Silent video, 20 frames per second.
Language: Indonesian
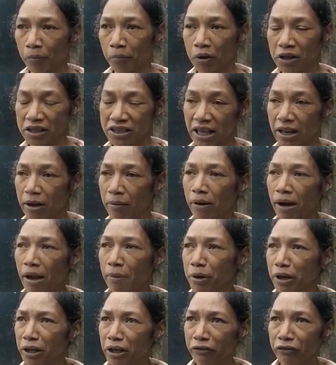bat sera ma
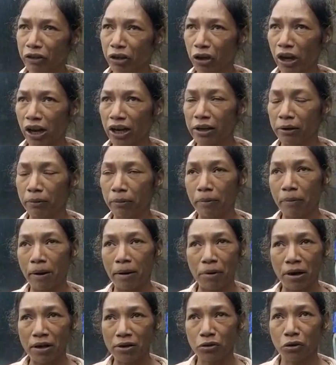di dificuldade ni ma
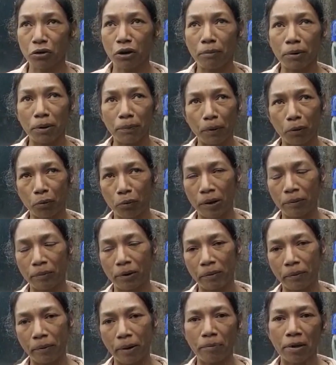mi soro e ni problema
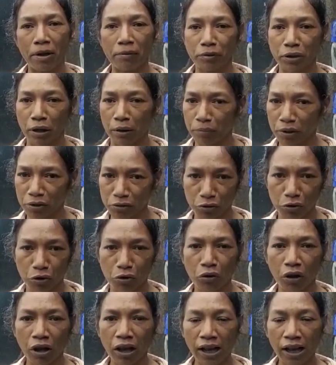ni ma minha soro